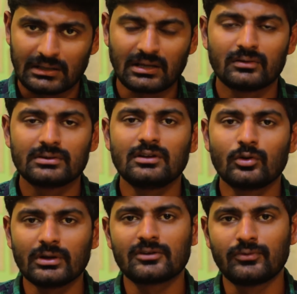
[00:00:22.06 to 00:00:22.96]
அதாவது
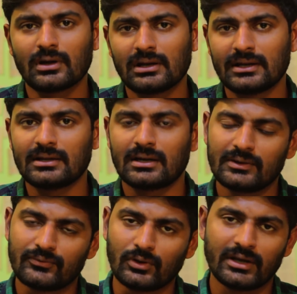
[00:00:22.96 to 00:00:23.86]
லோயர் ஃபோக்கல்
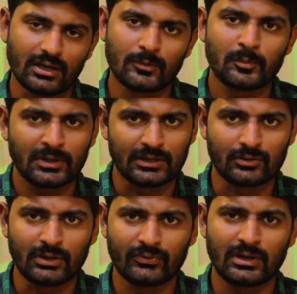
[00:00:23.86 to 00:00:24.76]
லென்த்தான ஃபோர்டீன் எம்எம் இல்லை
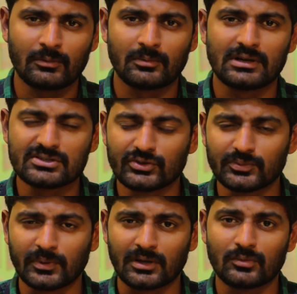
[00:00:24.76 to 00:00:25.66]
டுவெண்ட்டி ஃபோர் எம்எம் லென்ஸ்
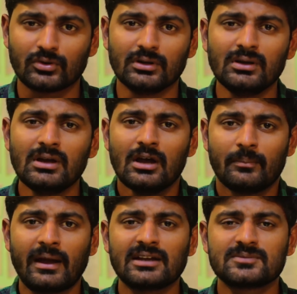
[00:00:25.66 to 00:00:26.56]
யூஸ் பண்ணும்போது
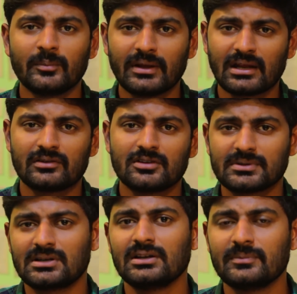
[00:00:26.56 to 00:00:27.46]
மேக்ஸிமம் ஏரியா வந்து
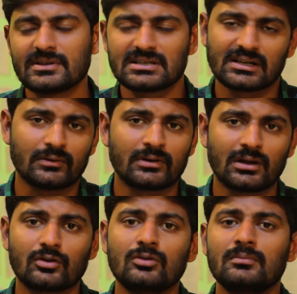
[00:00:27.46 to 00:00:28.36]
பார்த்தீங்கன்னா இமேஜில்
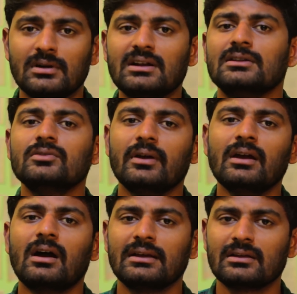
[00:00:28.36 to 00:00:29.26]
கவர் ஆகும் பட் அதுவே
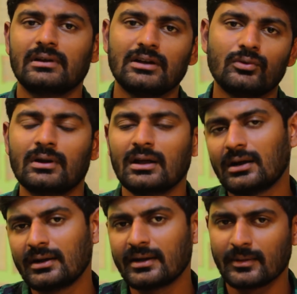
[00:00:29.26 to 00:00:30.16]
ஹையர் வேல்யூவான
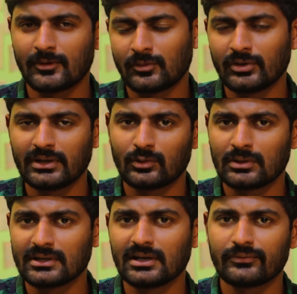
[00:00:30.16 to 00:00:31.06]
ஹண்ட்ரட் எம்எம்மோ இல்லை
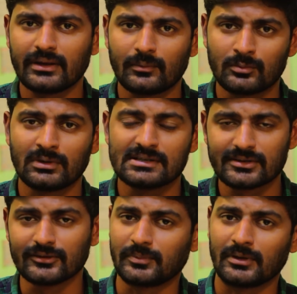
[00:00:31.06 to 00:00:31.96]
ஒன் தேர்ட்டி ஃபைவ் எம்எம்
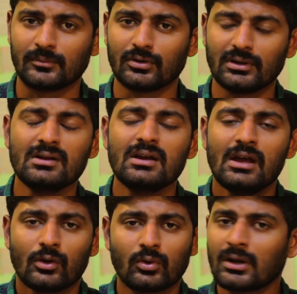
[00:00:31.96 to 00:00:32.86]
லென்ஸ் யூஸ் பண்ணும்போது
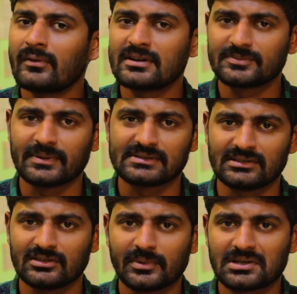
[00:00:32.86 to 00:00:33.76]
குறைவான ஸ்பேஸ்
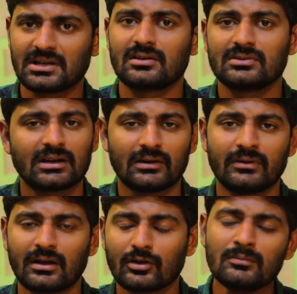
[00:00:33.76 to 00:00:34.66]
தான் வந்து பார்த்தீங்கன்னா அதில் வந்து
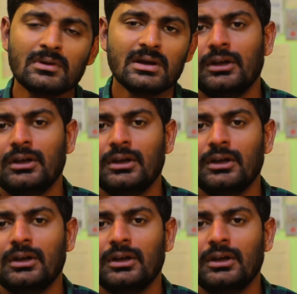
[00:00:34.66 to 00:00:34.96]
கவர் ஆகும்